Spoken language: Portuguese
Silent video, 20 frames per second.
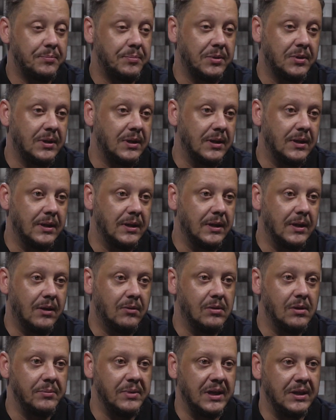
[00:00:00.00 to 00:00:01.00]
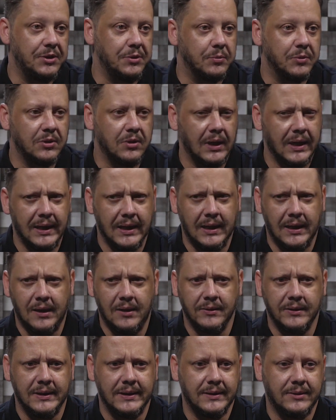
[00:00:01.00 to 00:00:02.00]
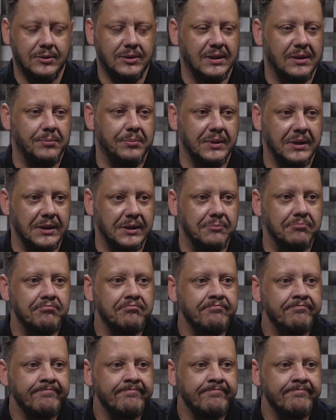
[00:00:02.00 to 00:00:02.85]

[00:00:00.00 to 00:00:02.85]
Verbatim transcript: porque é um ambiente muito legal, né, que eu sempre